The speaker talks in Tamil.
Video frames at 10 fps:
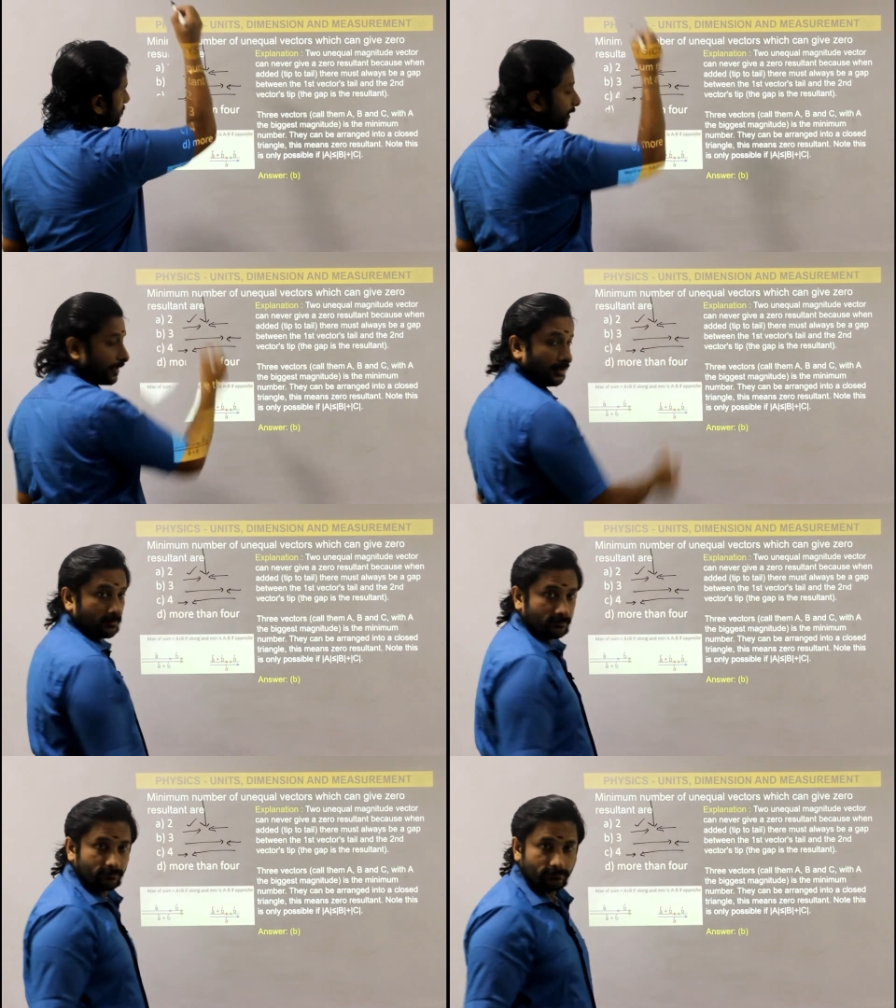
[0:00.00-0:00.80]
அடிங்க
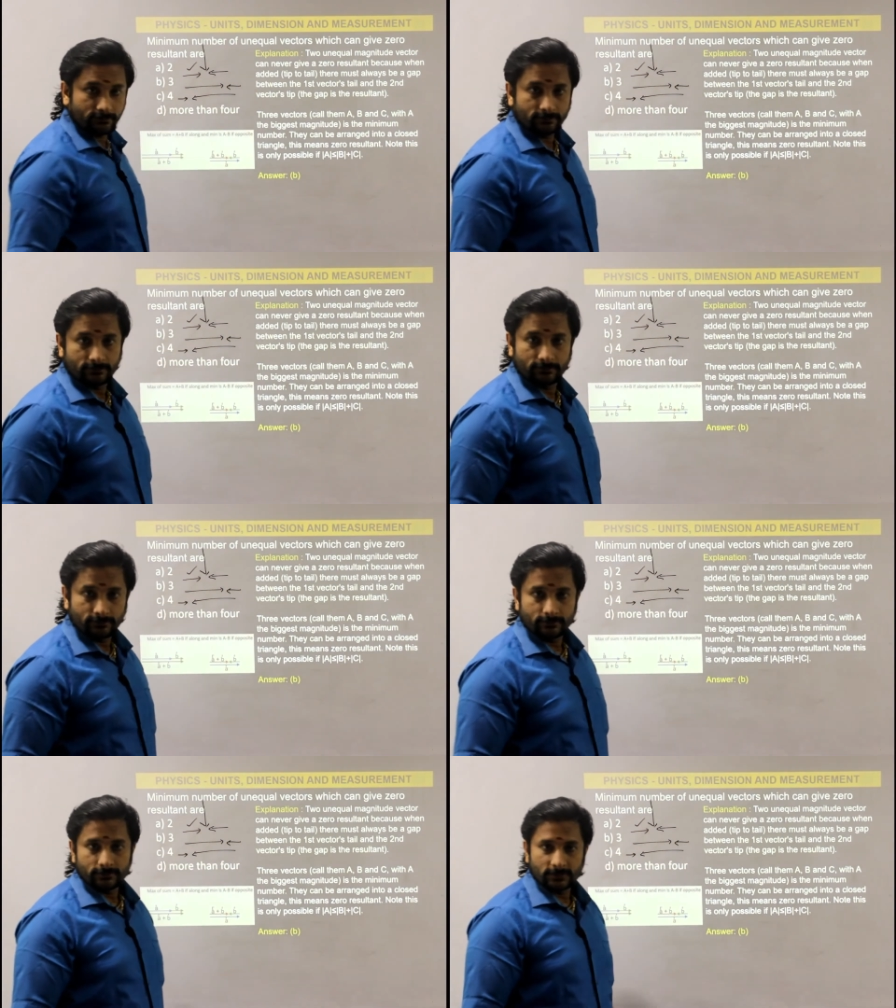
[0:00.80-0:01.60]

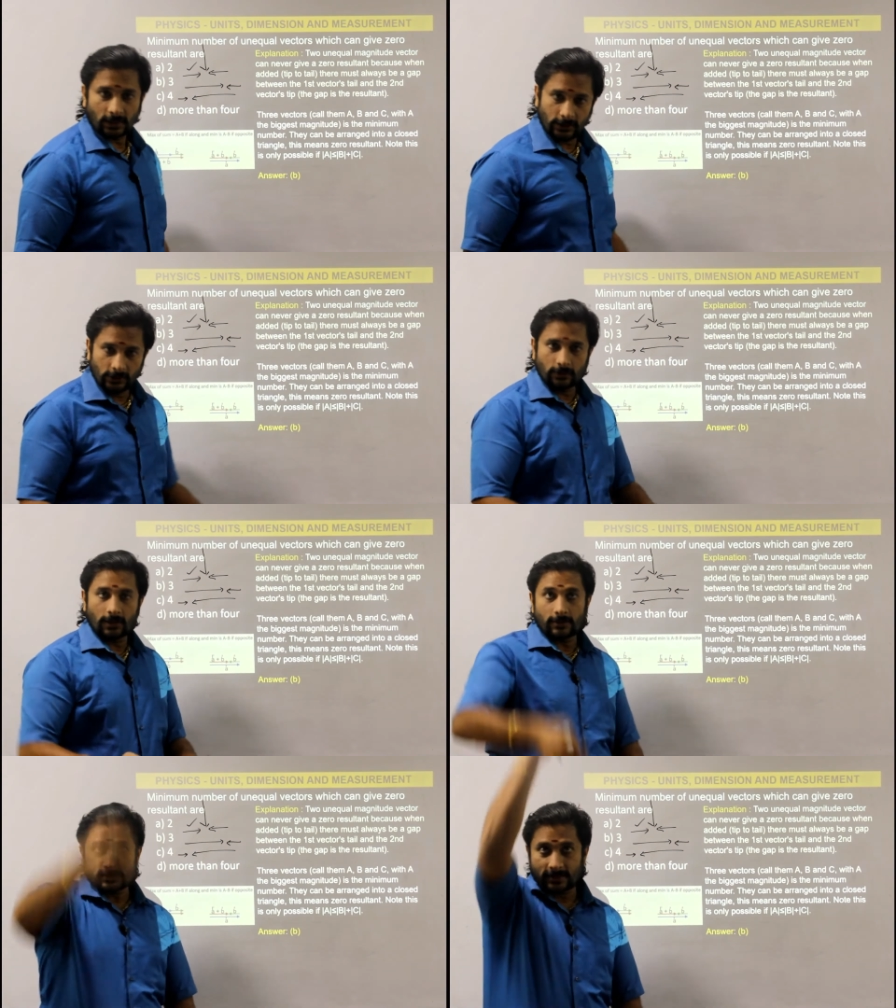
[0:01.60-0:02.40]
அன்னிக்குள்ள
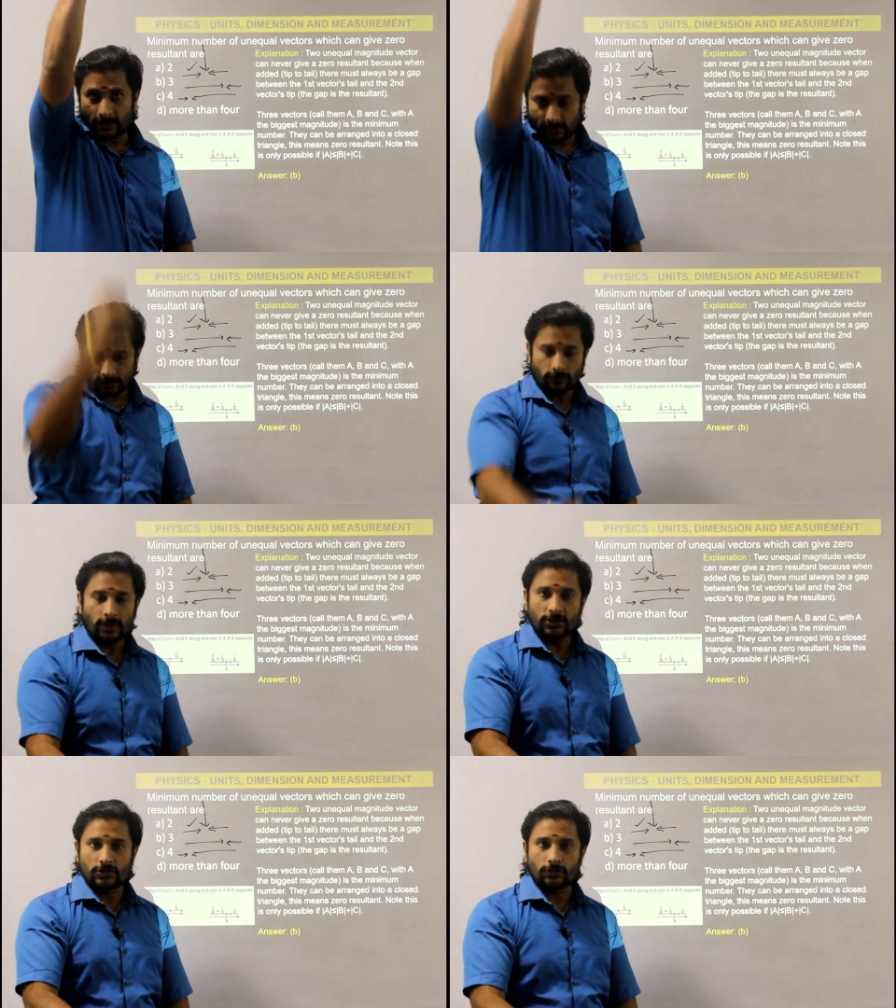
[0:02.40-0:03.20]
இருந்தாலும் சென்டரை ஒன்று
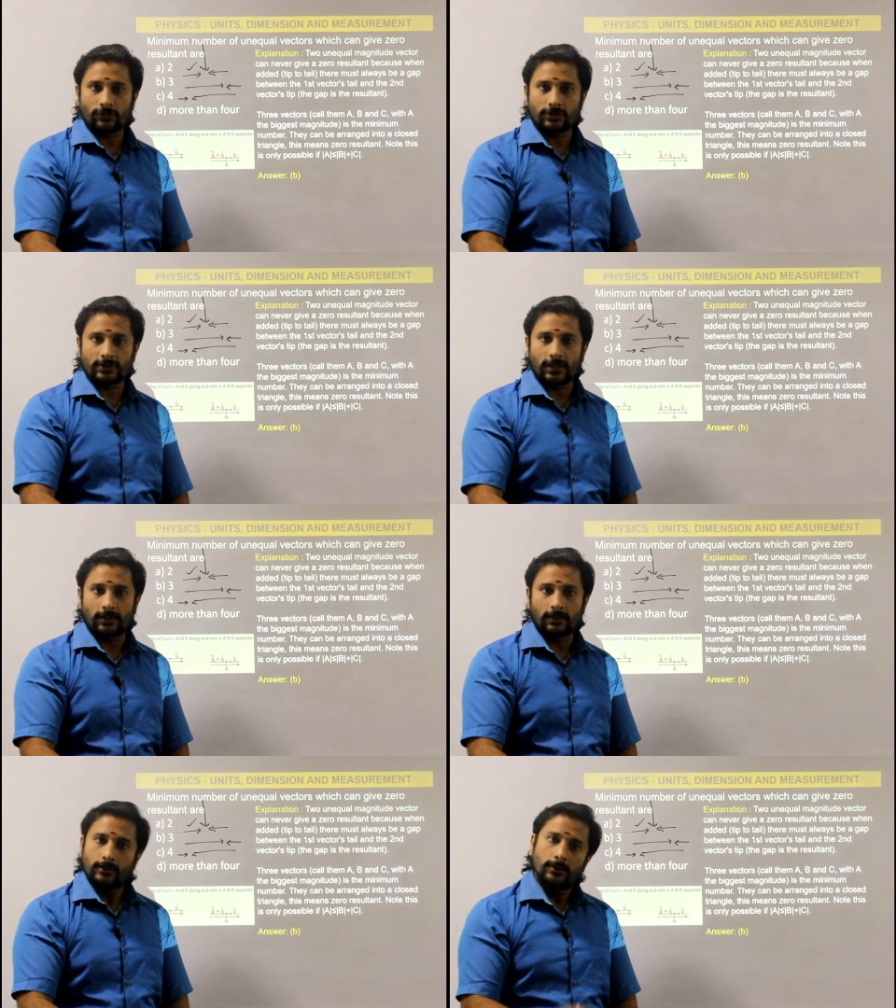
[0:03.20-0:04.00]
அடிச்சுக்கணும்னு வச்சுக்கங்களேன்
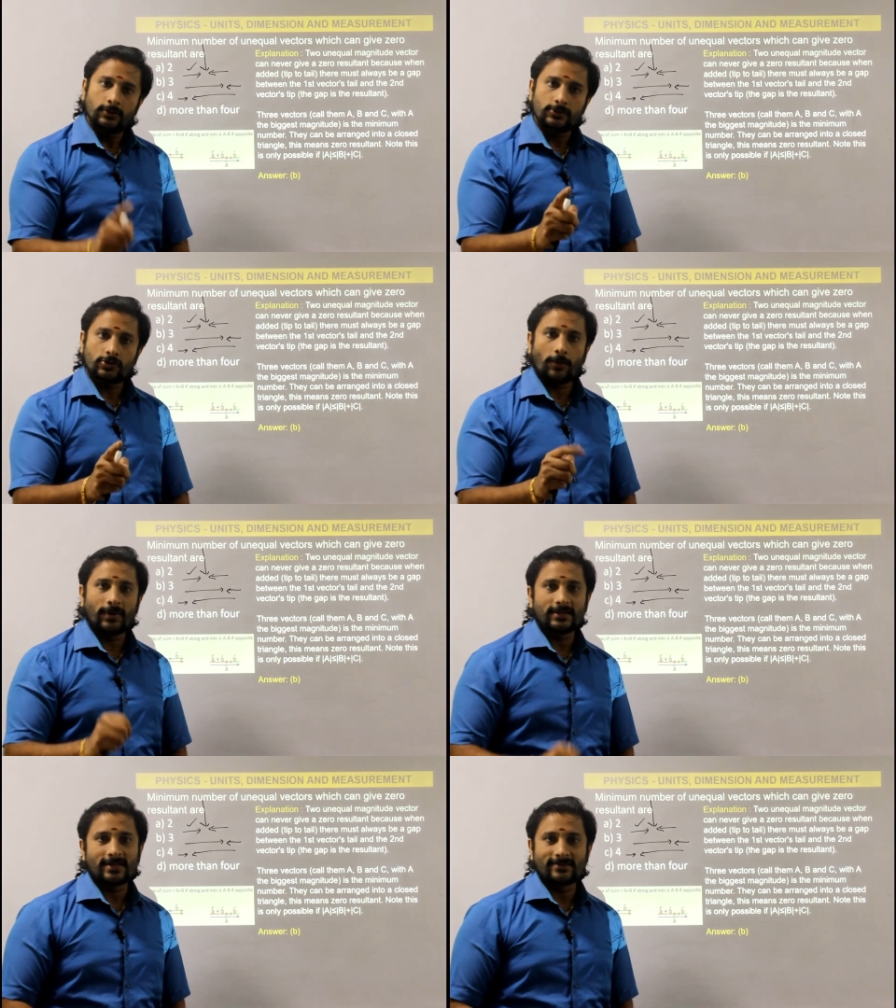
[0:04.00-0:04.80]
ஸ்டாப்
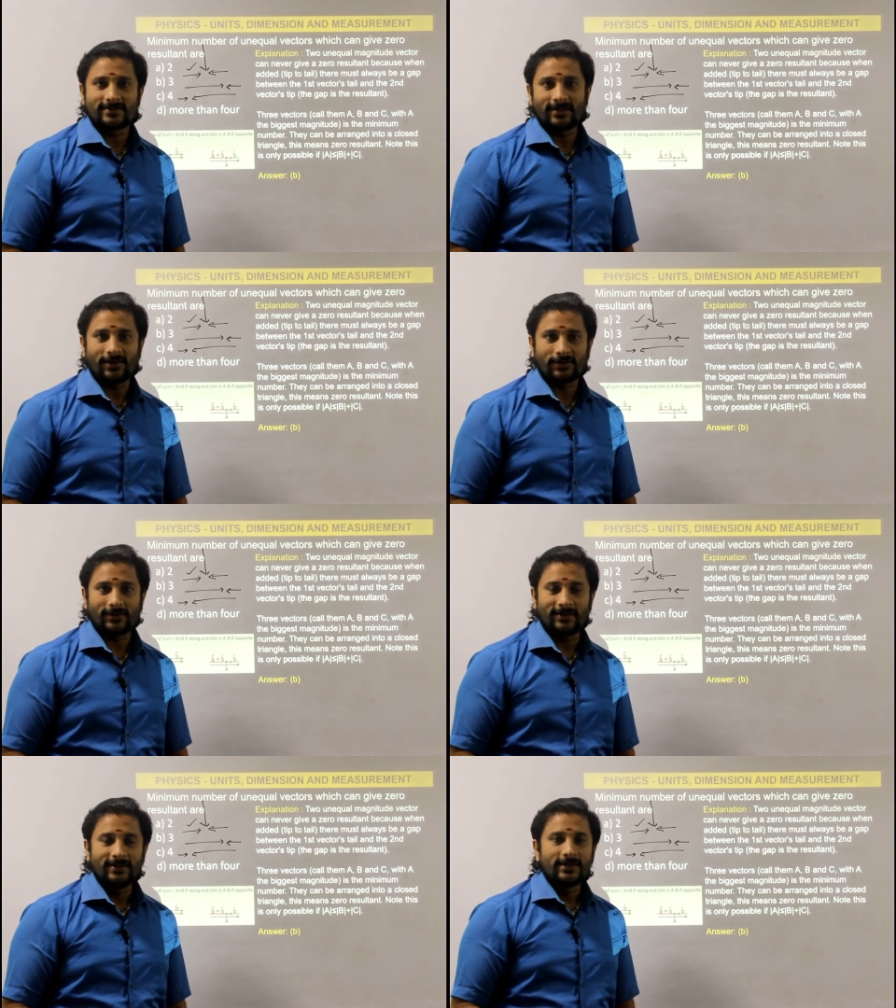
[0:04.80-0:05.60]
ஆக சான்ஸ் நிறையா
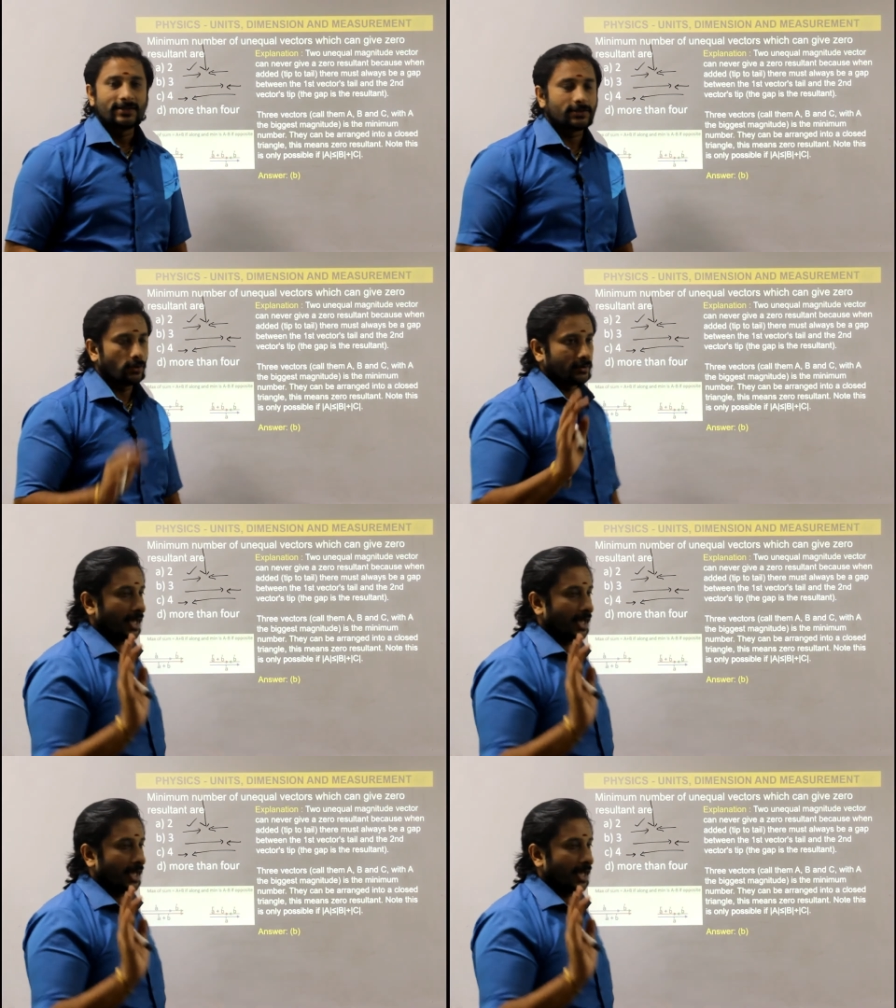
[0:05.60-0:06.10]
இருக்குங்க ஸோ த